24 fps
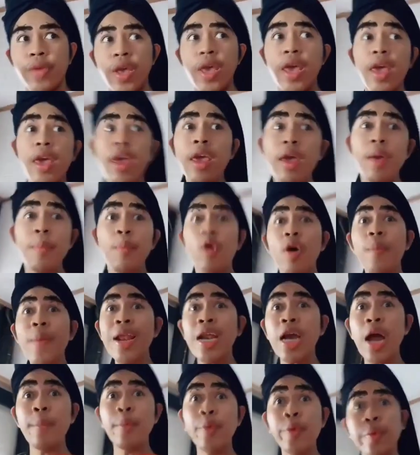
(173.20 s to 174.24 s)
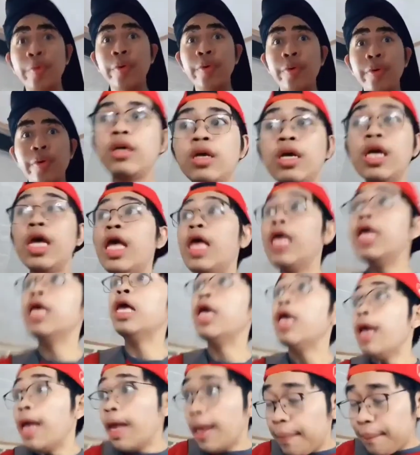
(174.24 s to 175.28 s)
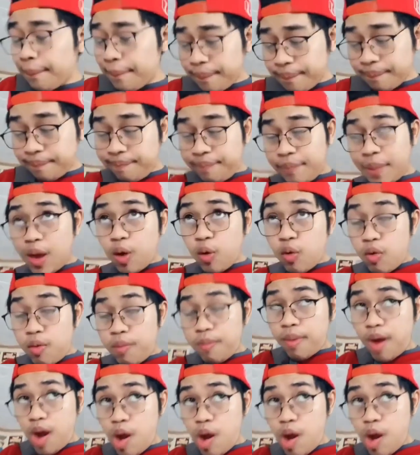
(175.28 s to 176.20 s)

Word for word: Eh, eh, mau kemana kamu? Mau, mau,